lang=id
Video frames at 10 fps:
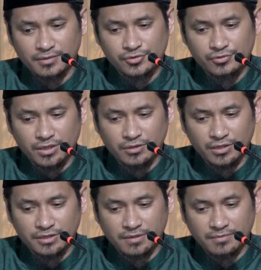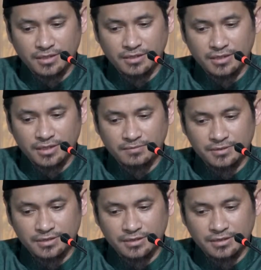Sunnah wal Jamaah dalam
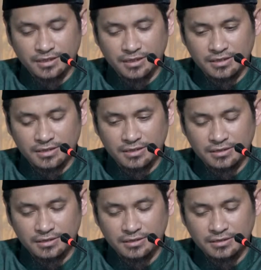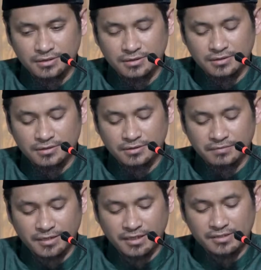mencintai
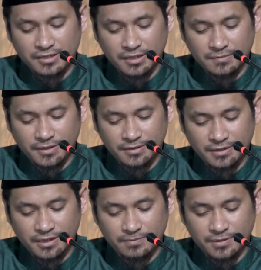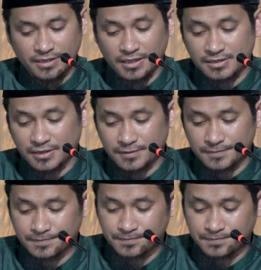para sahabat. Lihat penjelasan